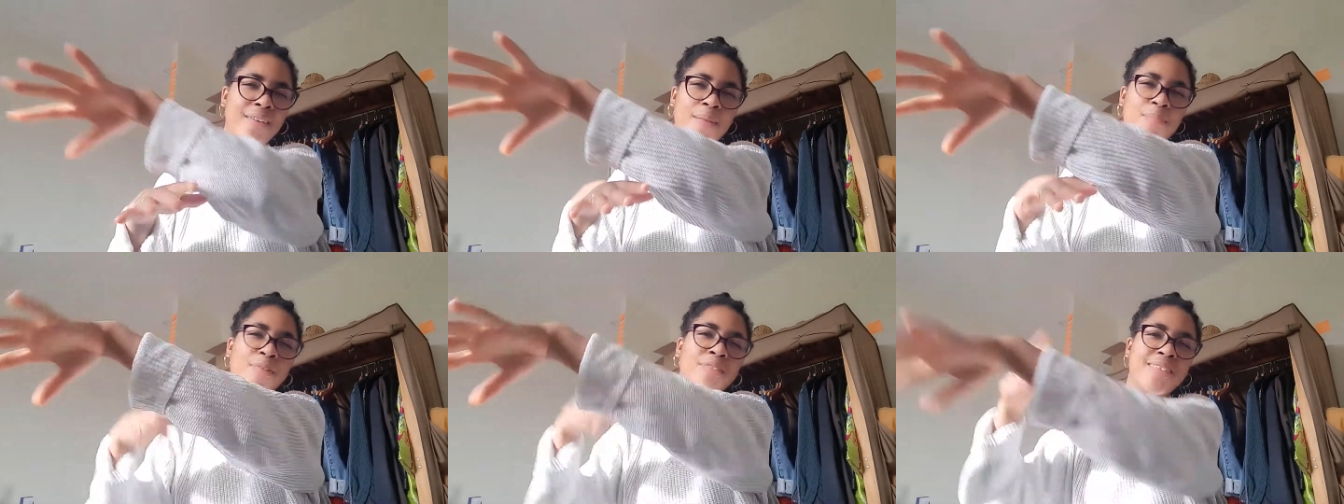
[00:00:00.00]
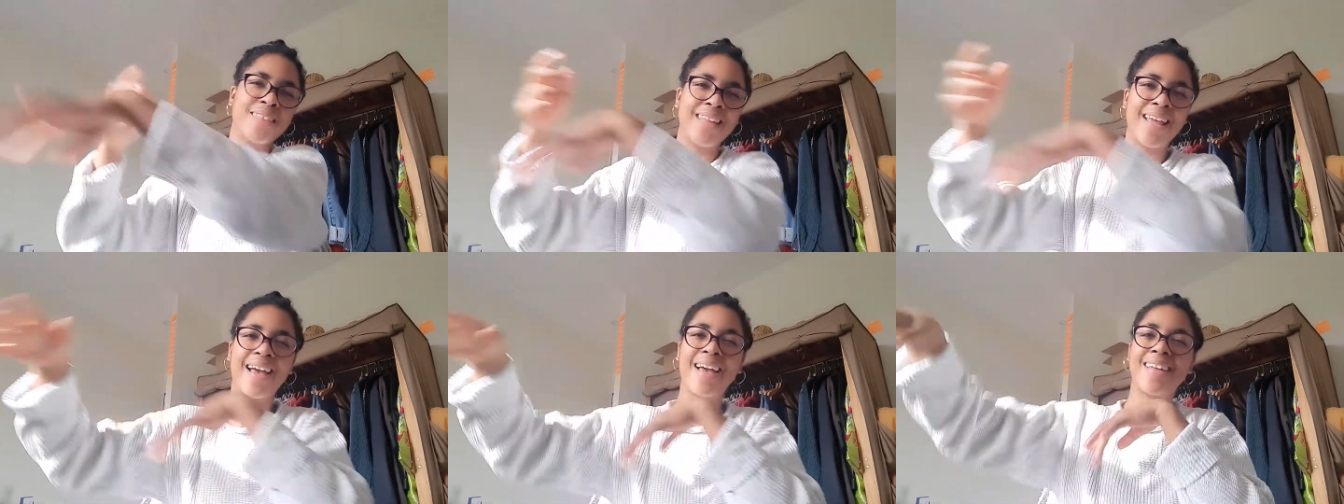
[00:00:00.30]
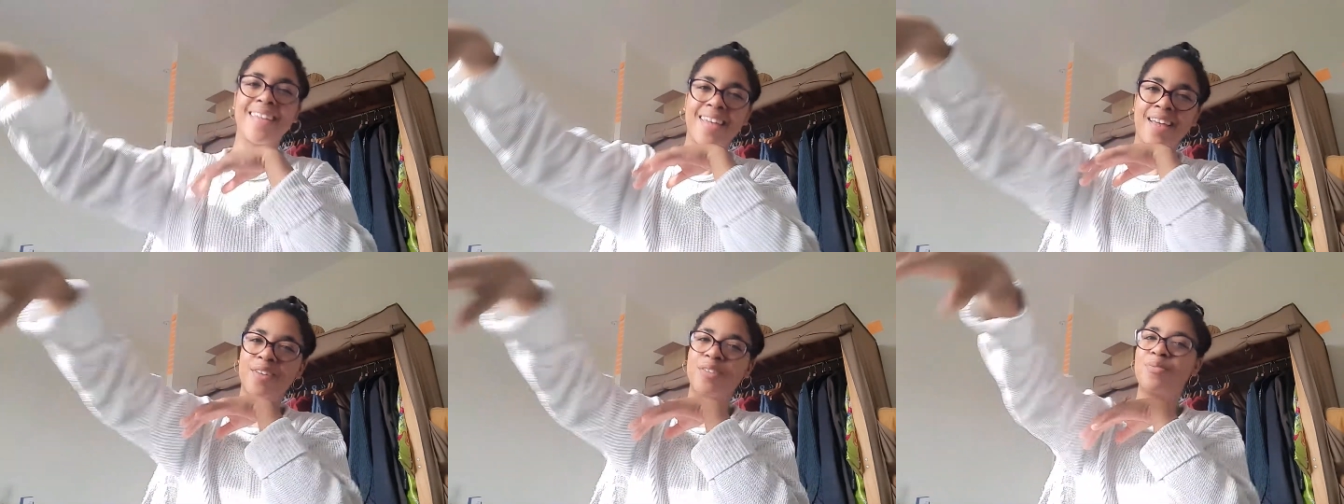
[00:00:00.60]
vraiment
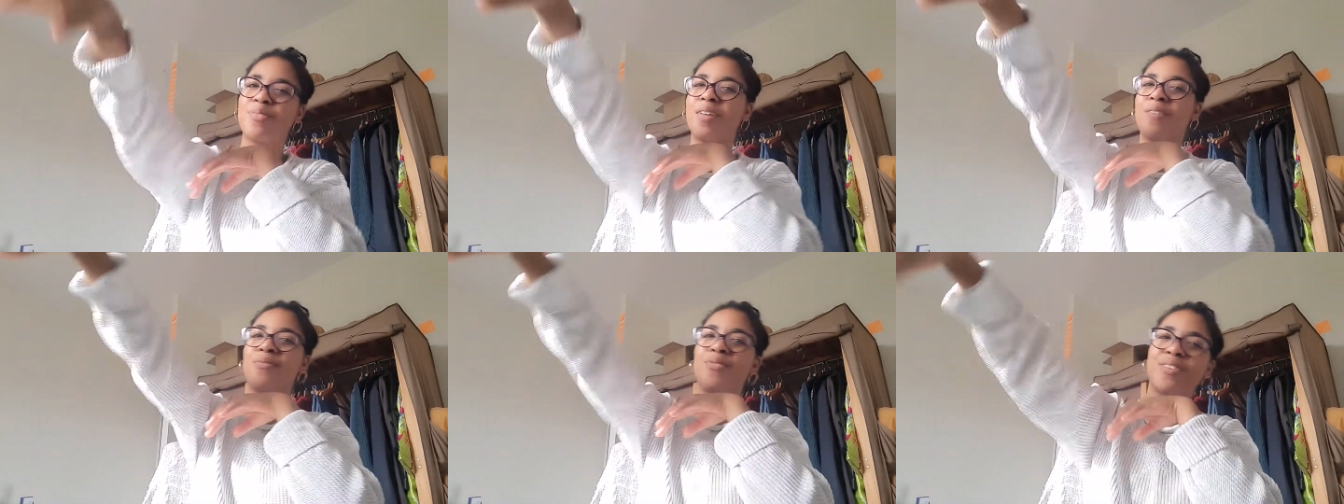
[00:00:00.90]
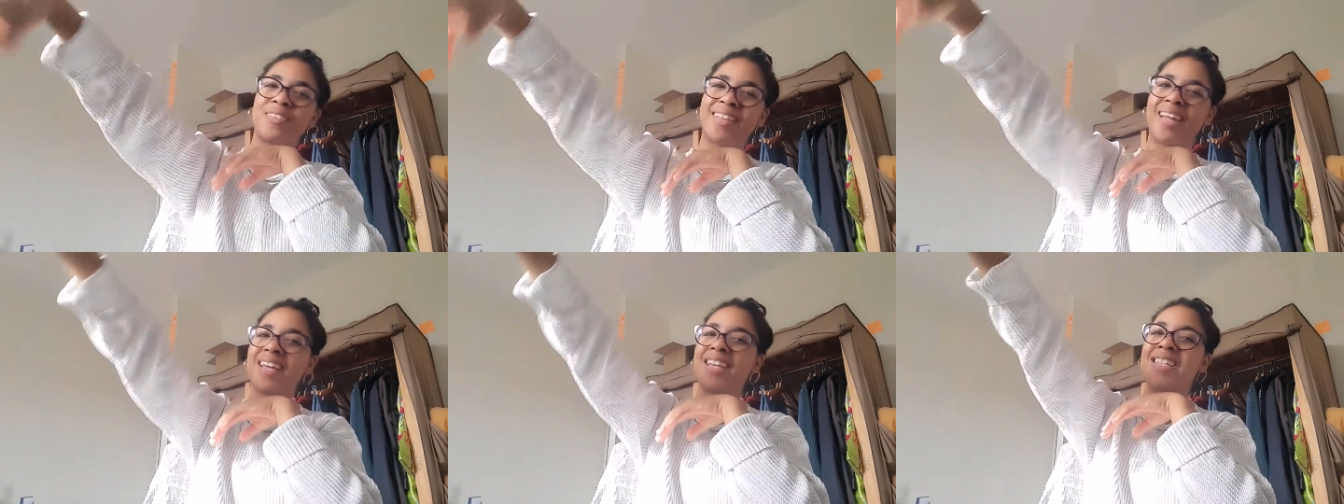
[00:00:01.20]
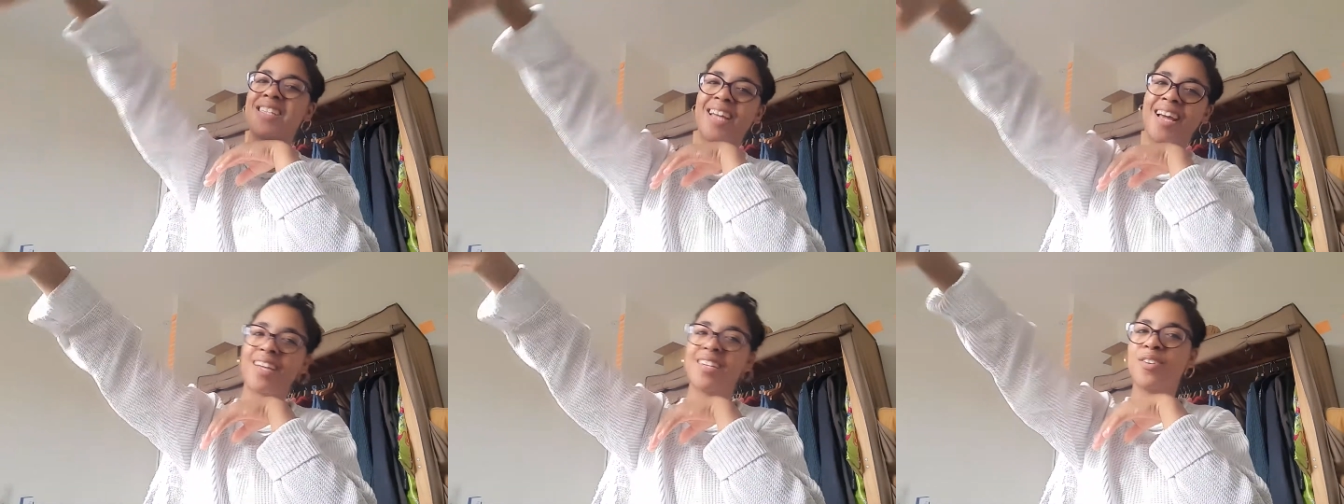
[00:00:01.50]
derrière, tu vois, il faut que tu ailles
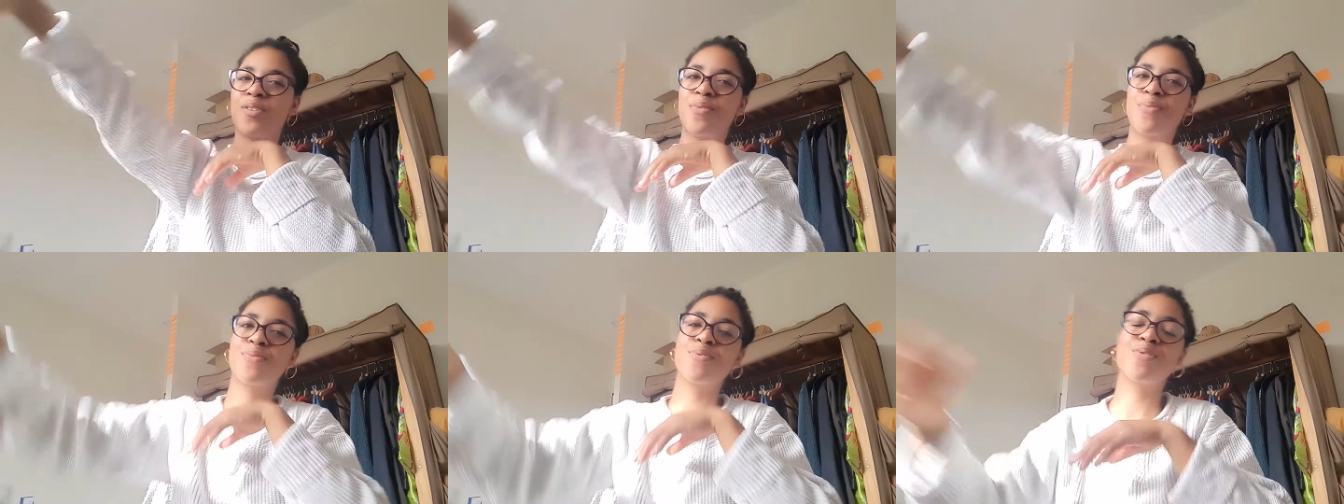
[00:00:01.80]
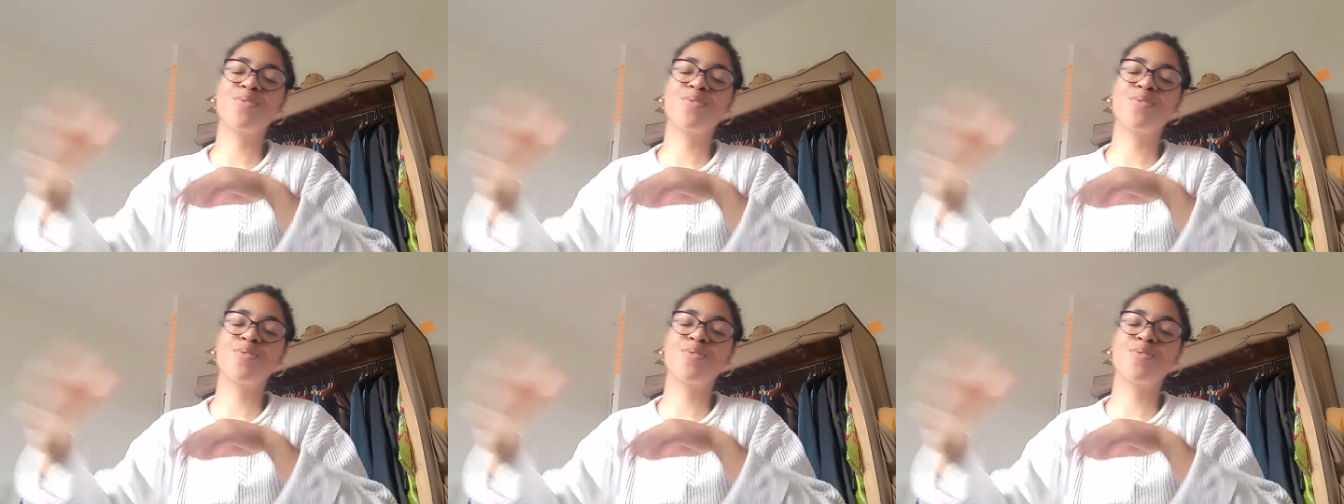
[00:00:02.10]
chercher au fond,